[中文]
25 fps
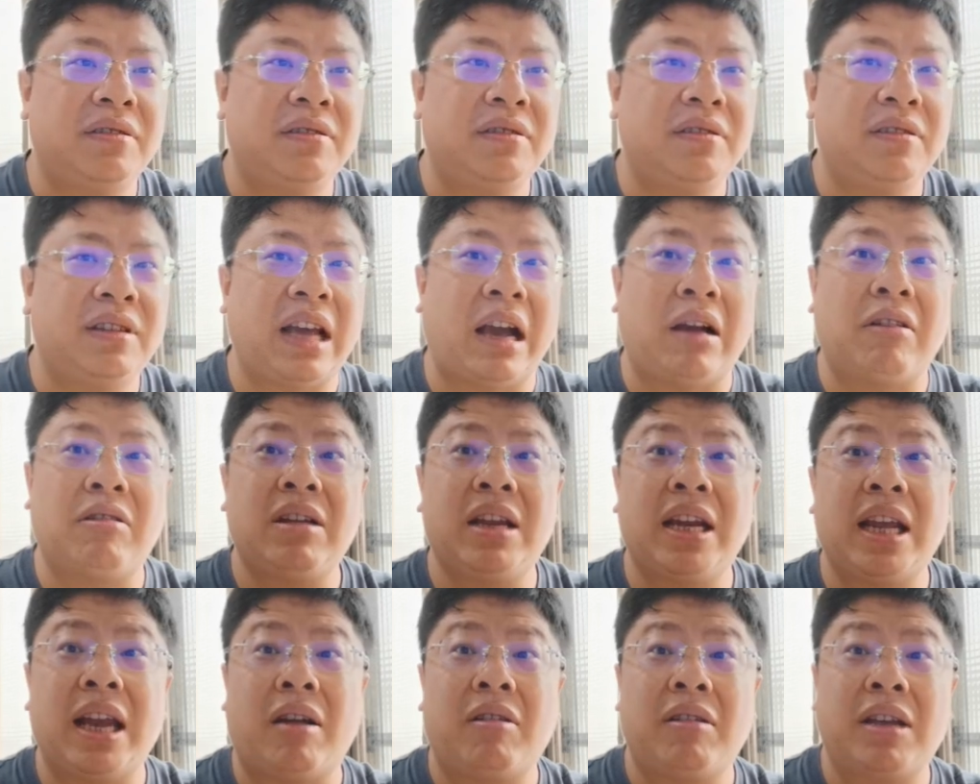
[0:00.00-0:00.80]
聊
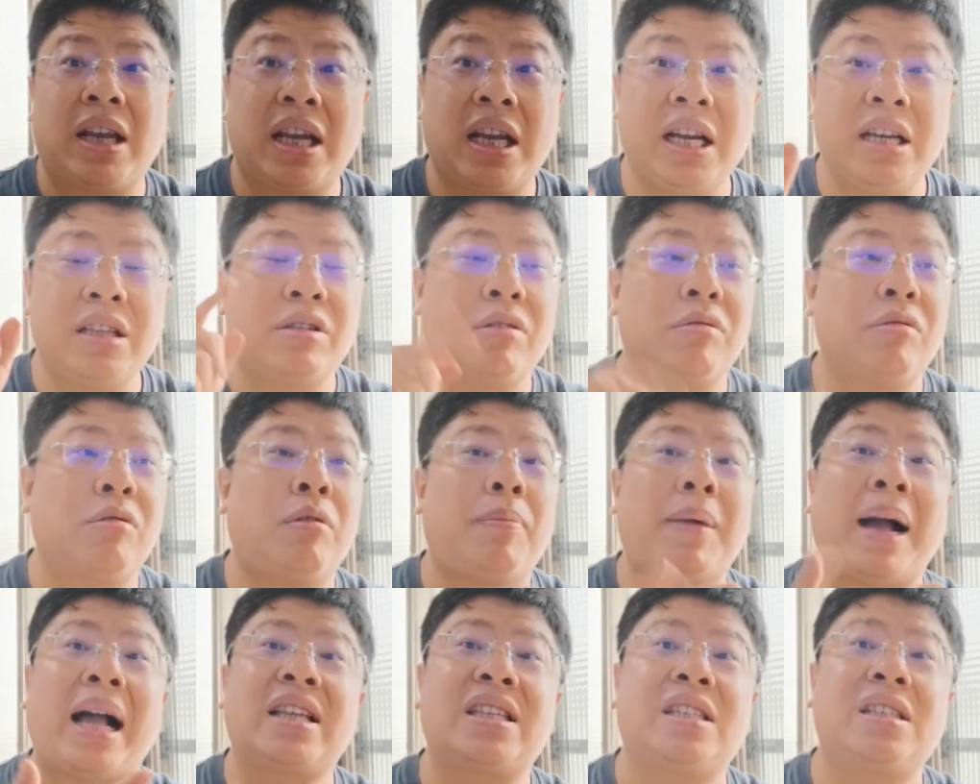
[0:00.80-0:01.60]
一聊，也可以通过
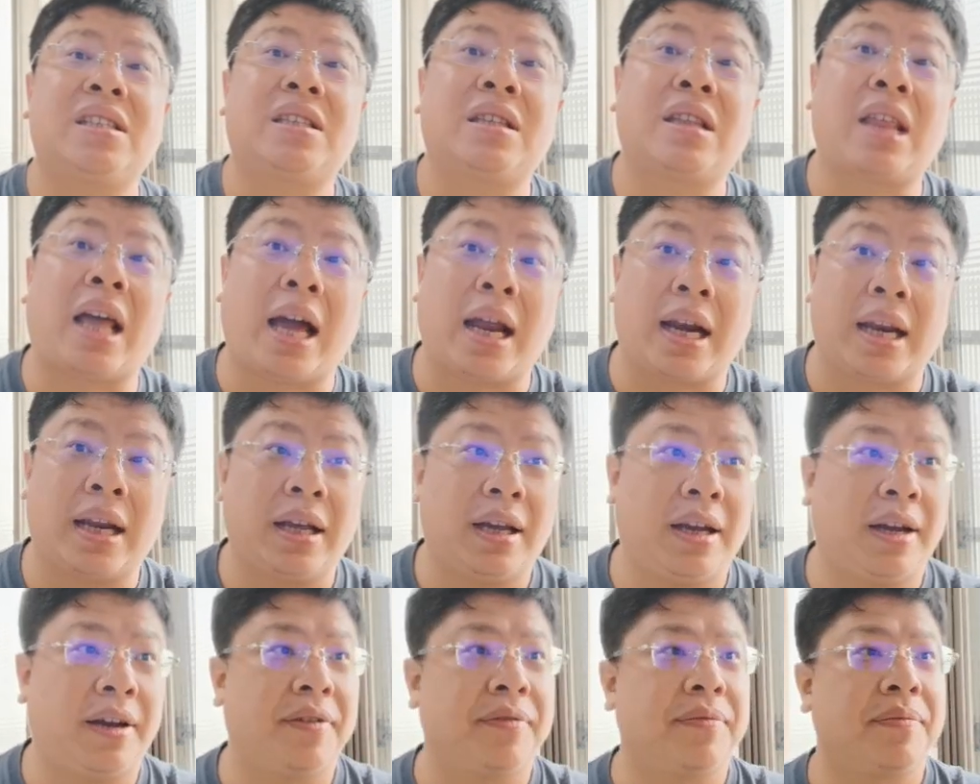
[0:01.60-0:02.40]
巴基斯坦
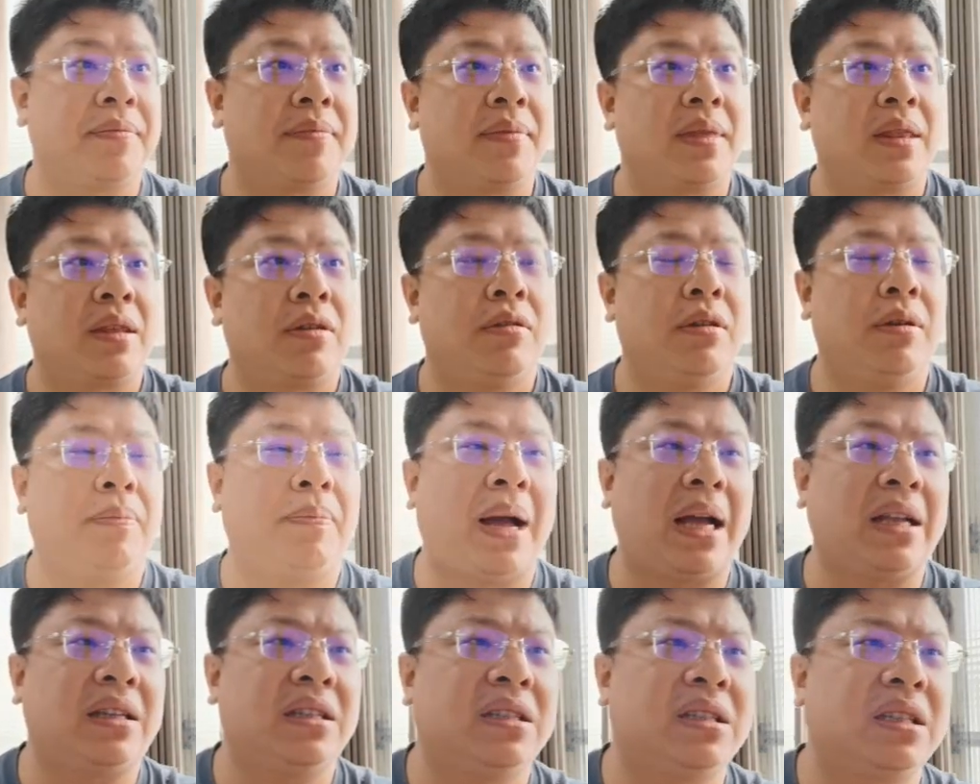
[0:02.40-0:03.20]
啊，因为
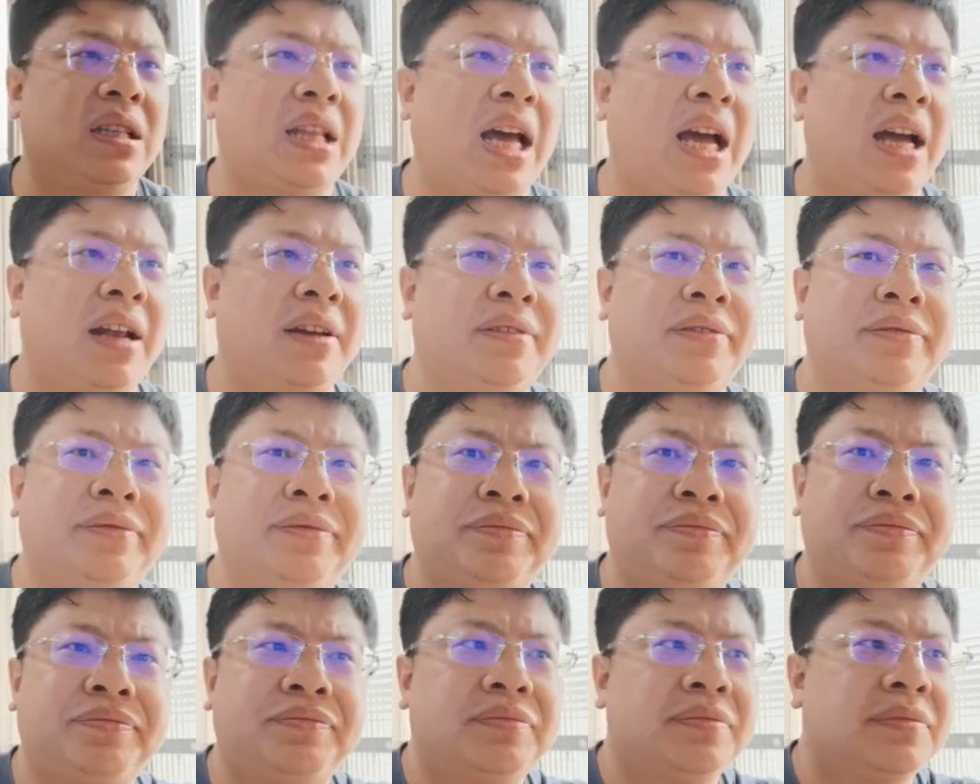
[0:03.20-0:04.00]
巴基斯坦
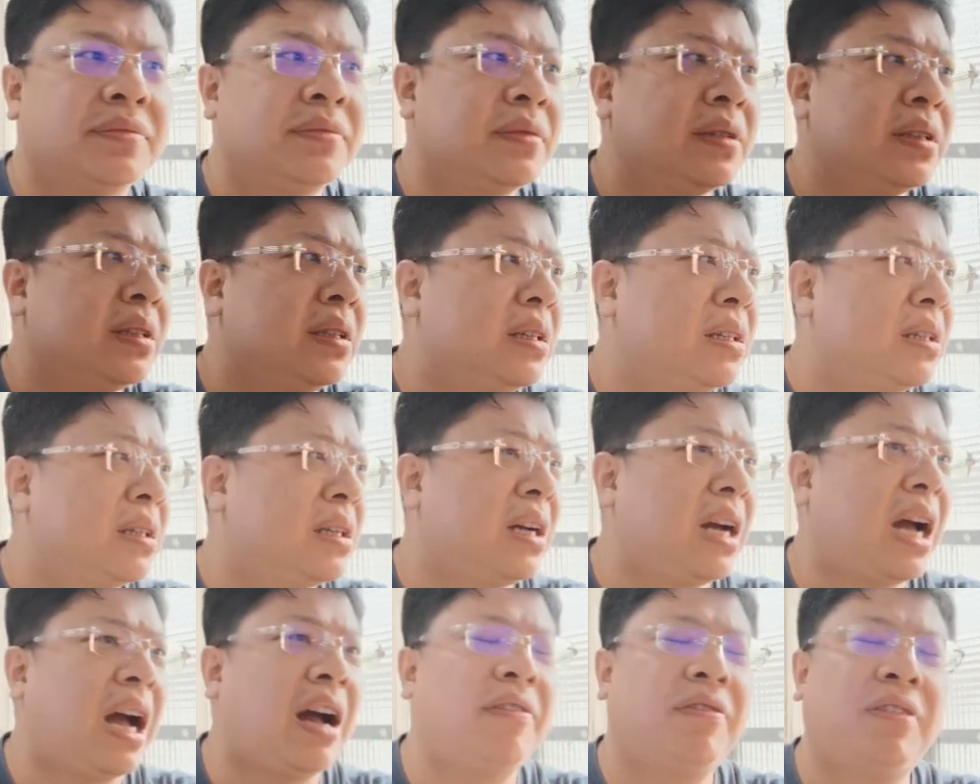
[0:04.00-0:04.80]

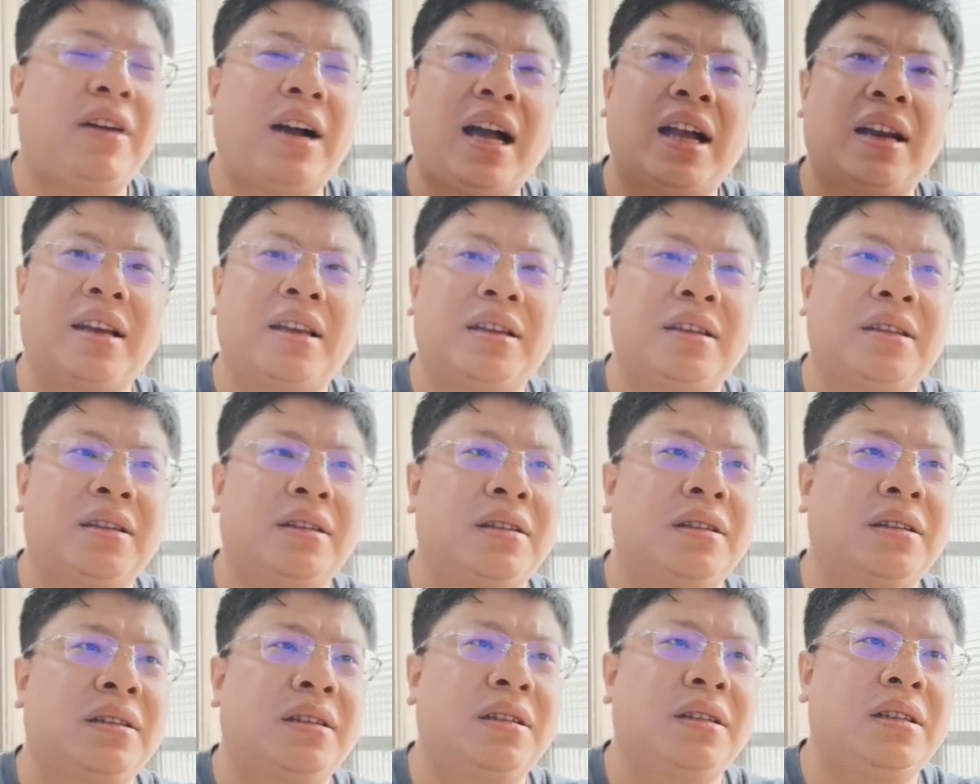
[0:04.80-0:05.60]
跟阿富汗
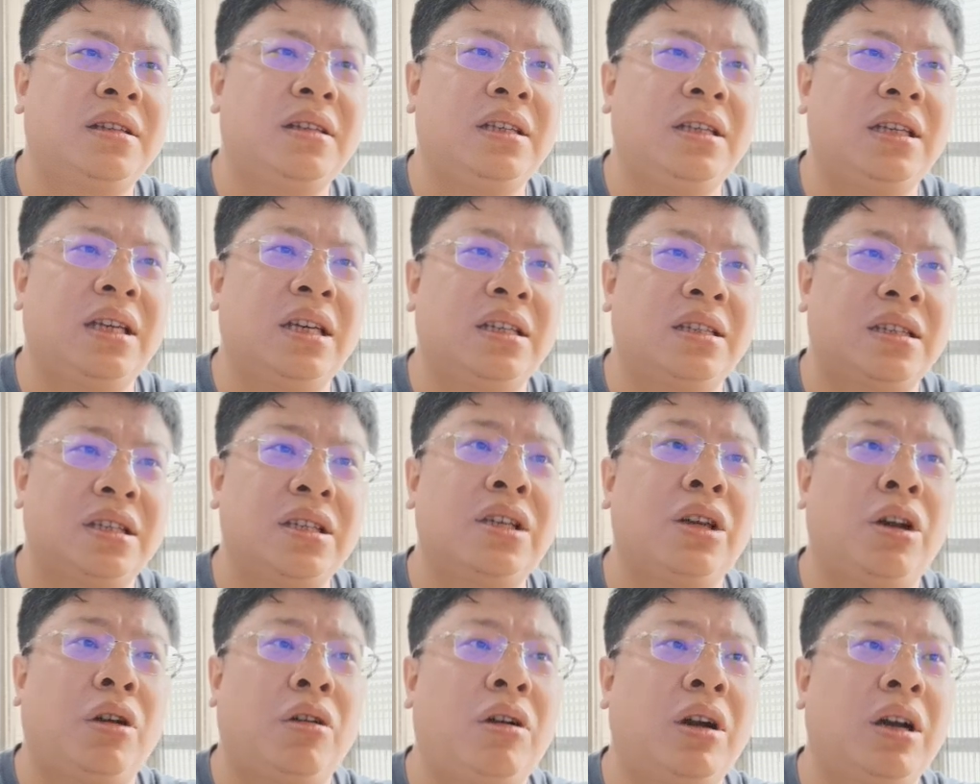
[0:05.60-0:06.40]
也
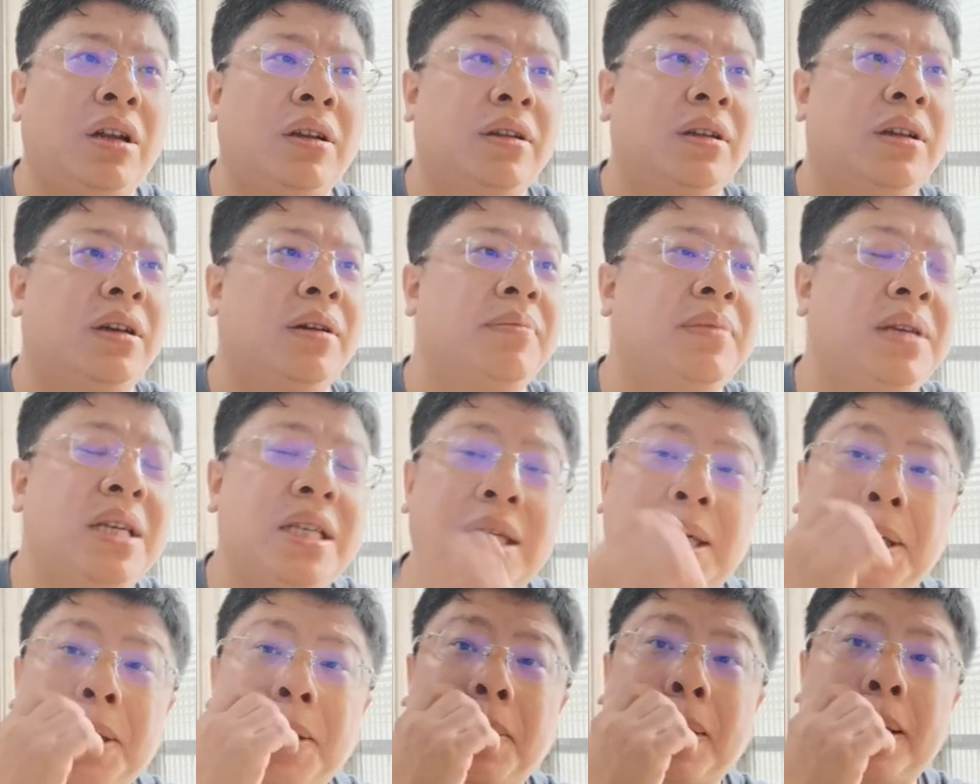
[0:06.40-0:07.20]
是有很很密
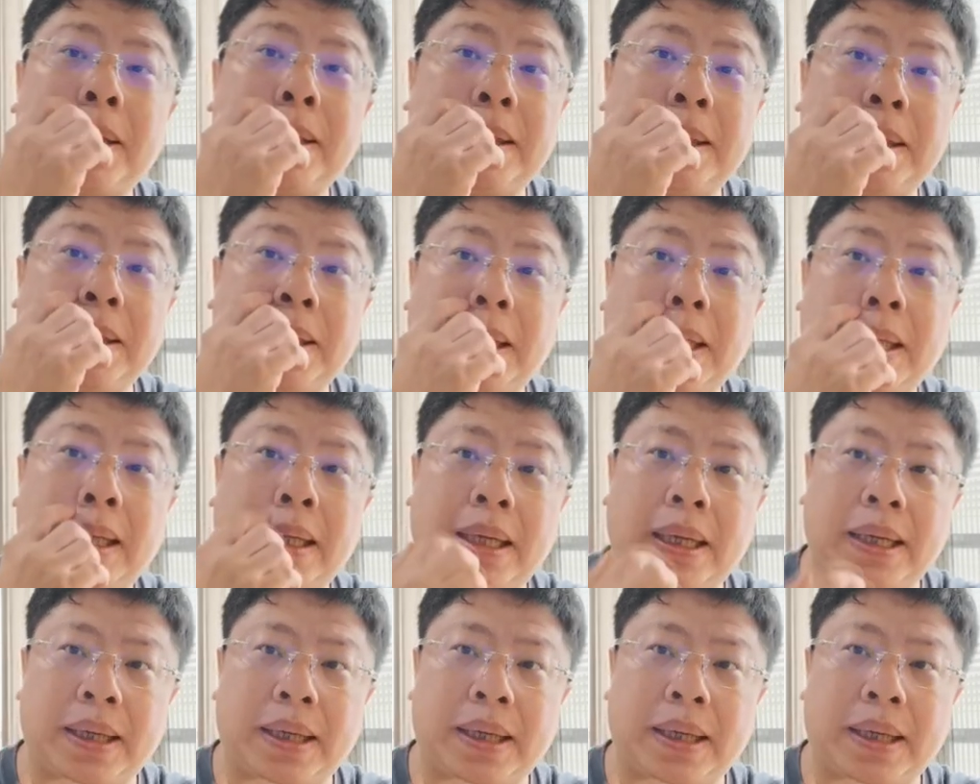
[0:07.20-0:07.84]
切的关系的。